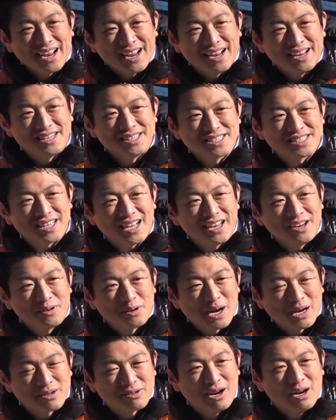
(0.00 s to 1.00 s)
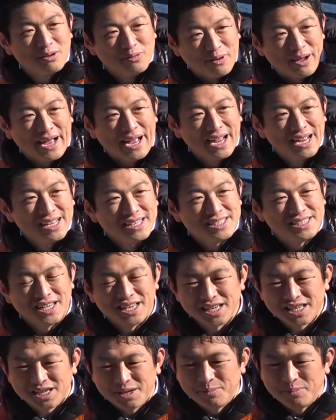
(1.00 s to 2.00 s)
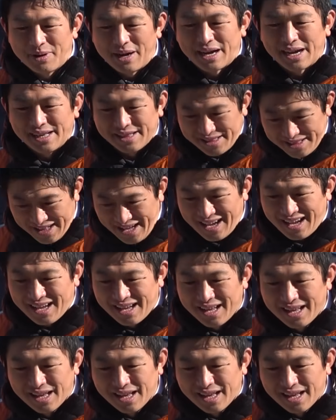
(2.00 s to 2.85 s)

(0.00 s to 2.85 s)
返済の額は増え、税金も上がって、